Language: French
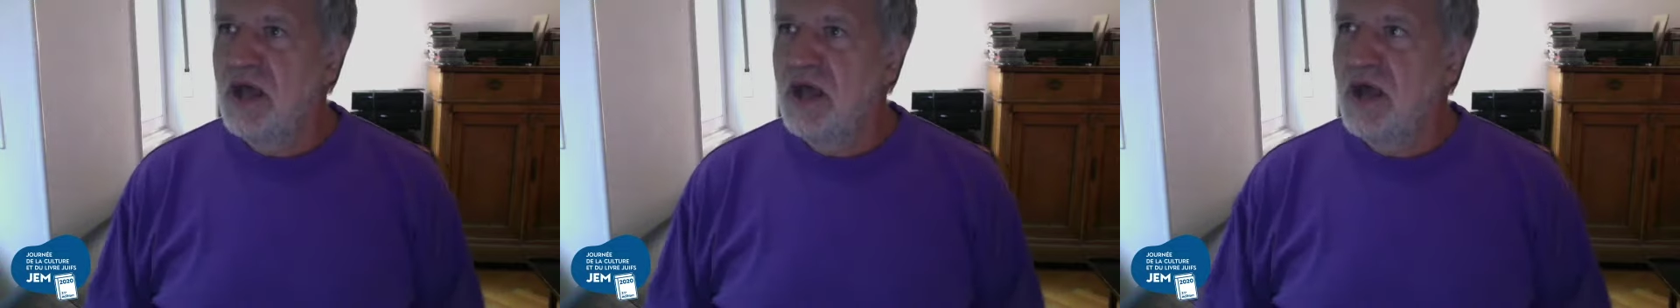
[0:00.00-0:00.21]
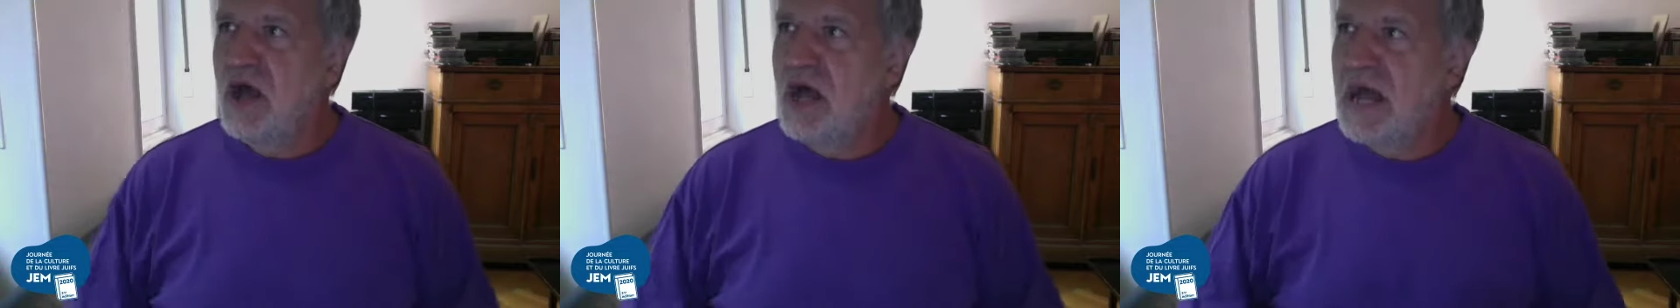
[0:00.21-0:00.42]

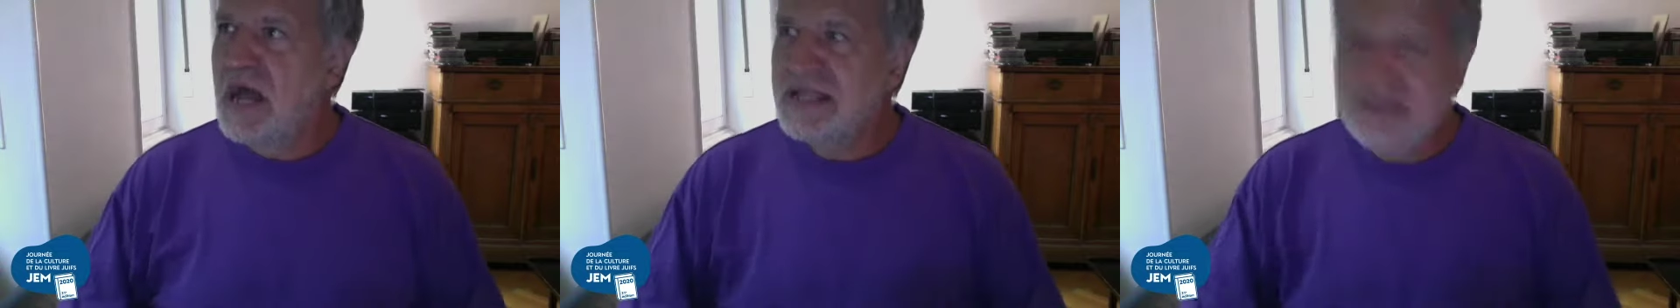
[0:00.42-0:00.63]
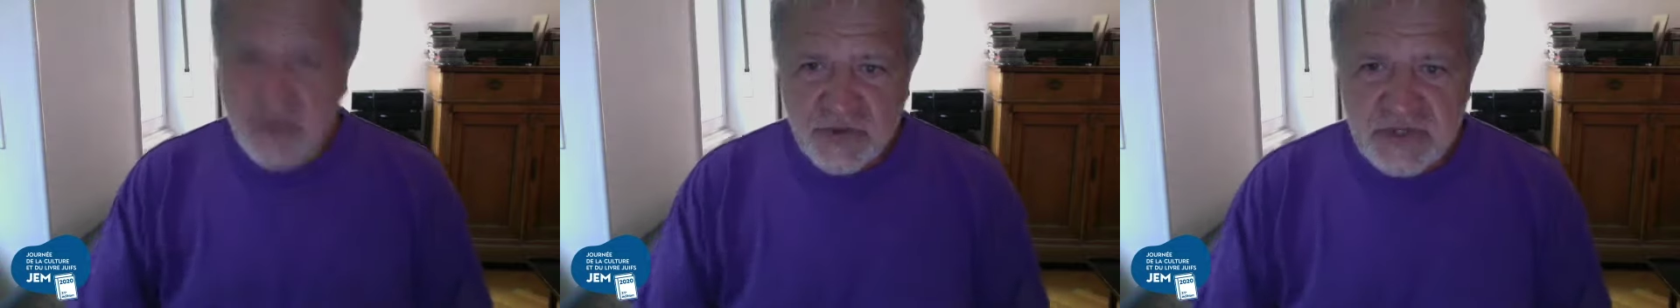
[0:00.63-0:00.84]

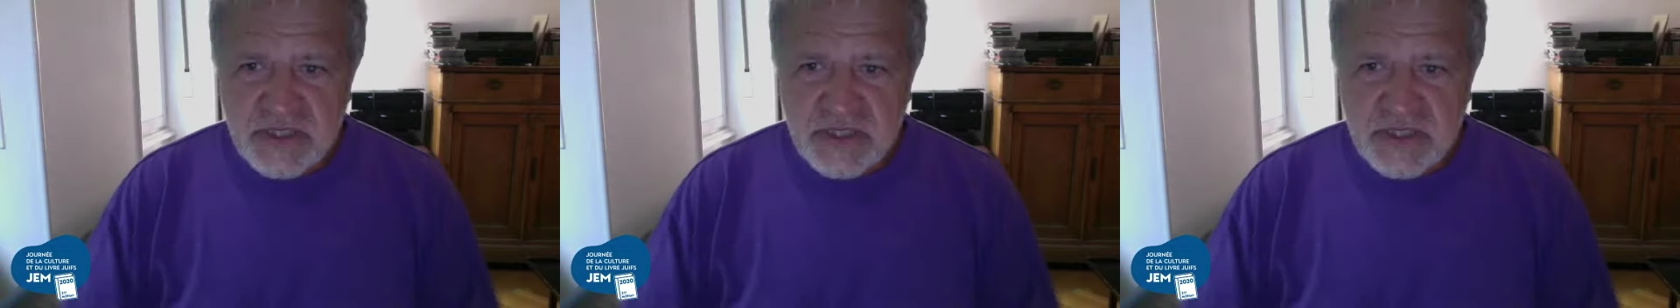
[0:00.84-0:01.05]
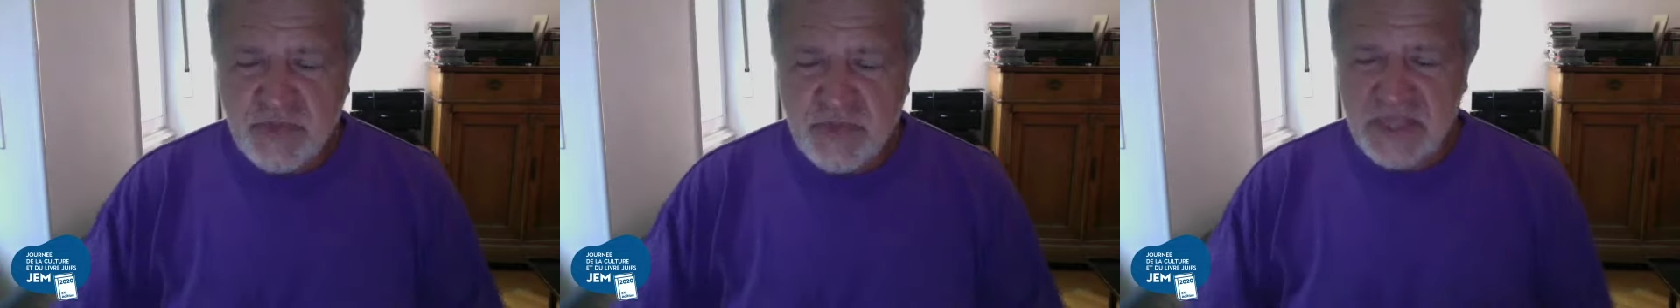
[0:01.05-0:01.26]
attendaient du
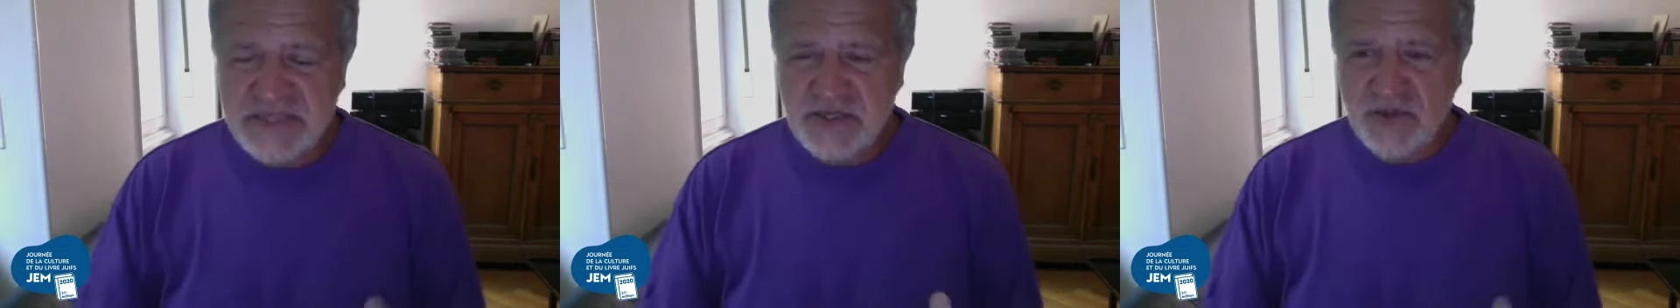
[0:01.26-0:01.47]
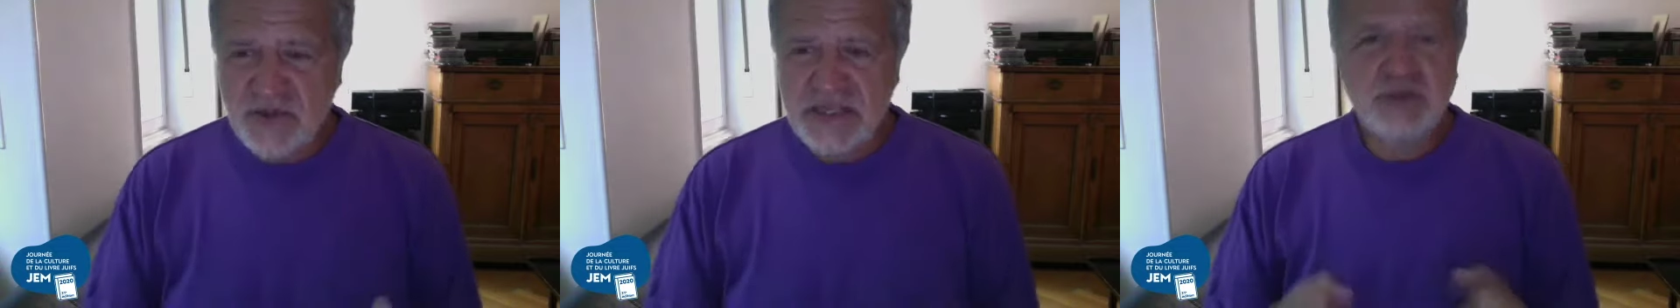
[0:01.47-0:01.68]
patient
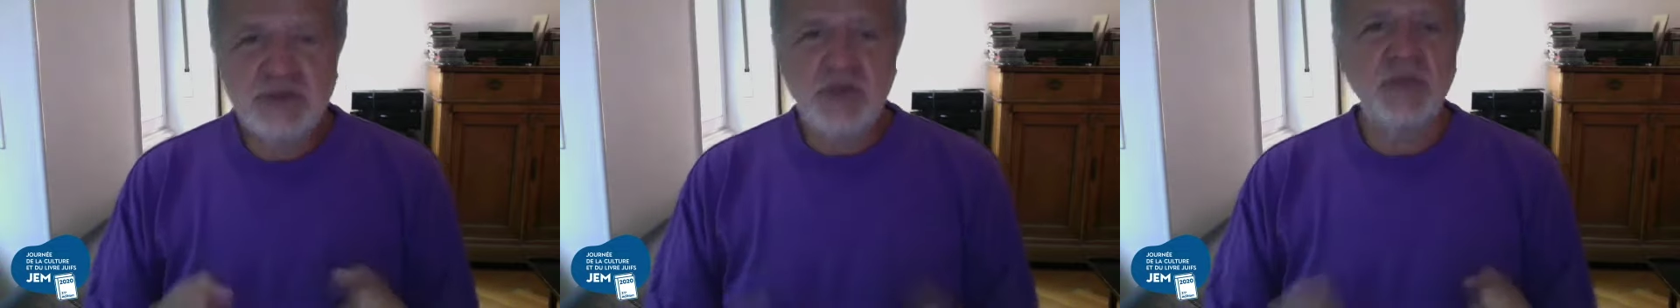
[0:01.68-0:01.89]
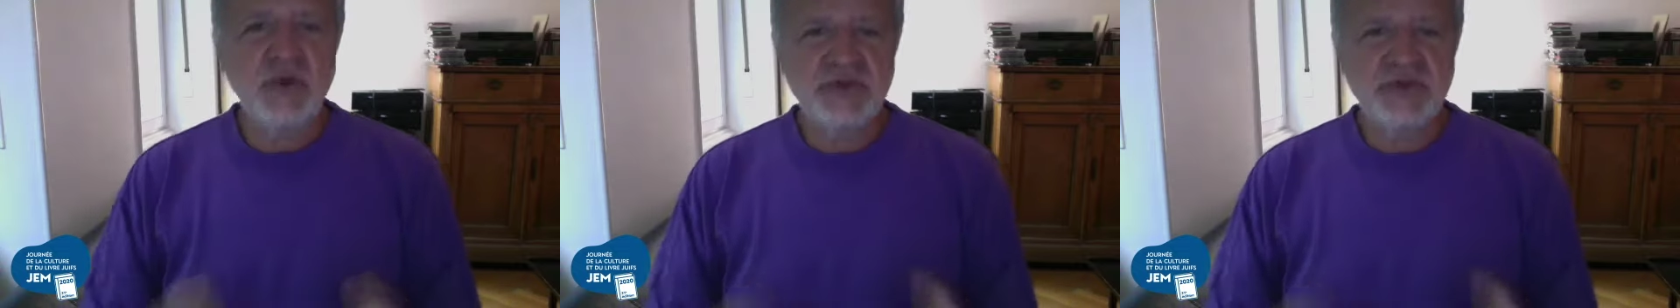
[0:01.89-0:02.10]
qu'il
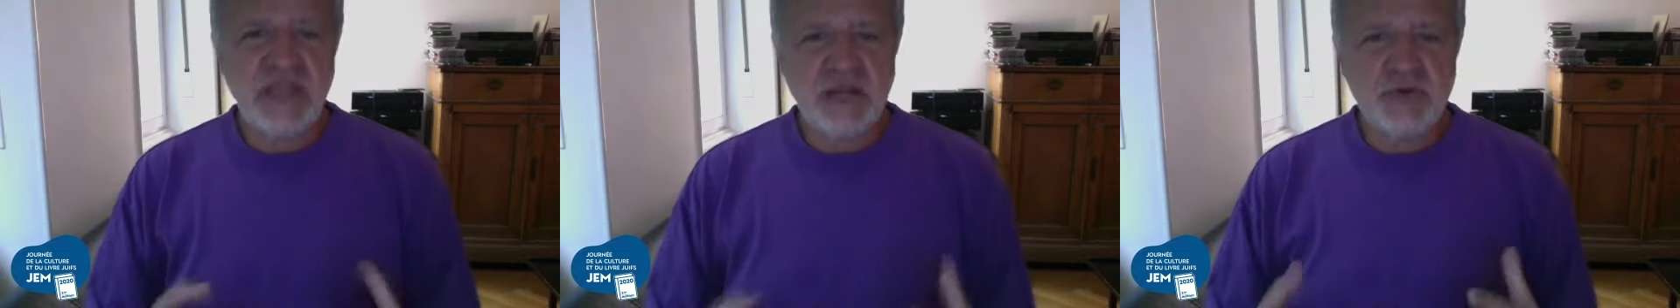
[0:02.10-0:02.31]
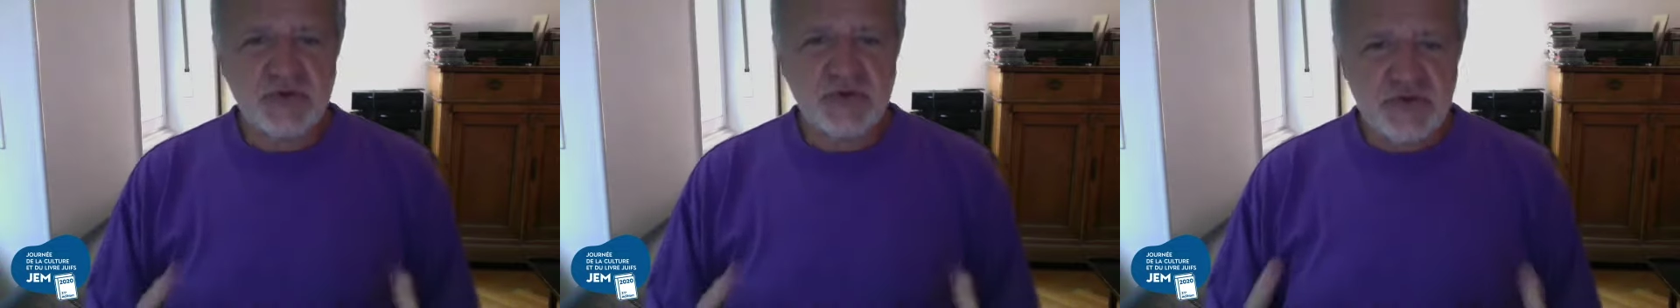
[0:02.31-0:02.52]
demande quelque
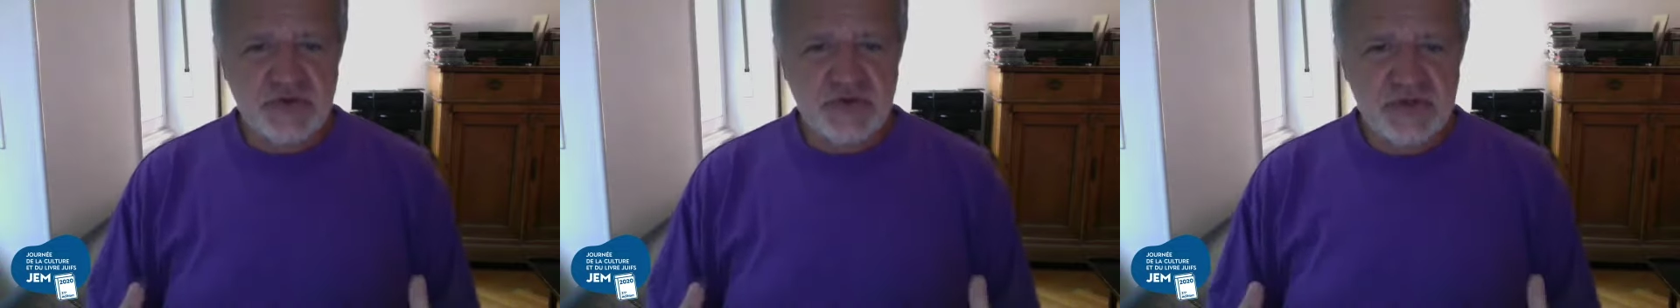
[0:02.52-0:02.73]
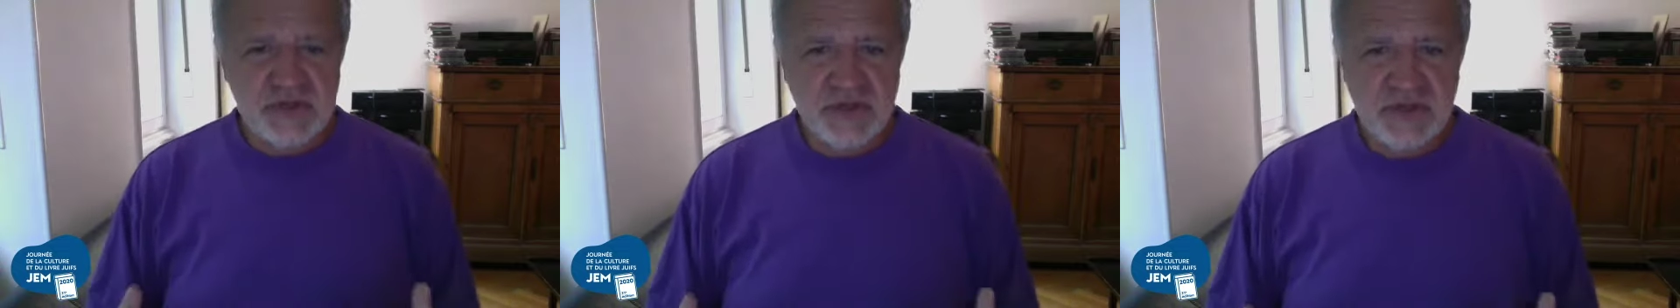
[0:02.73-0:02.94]
chose.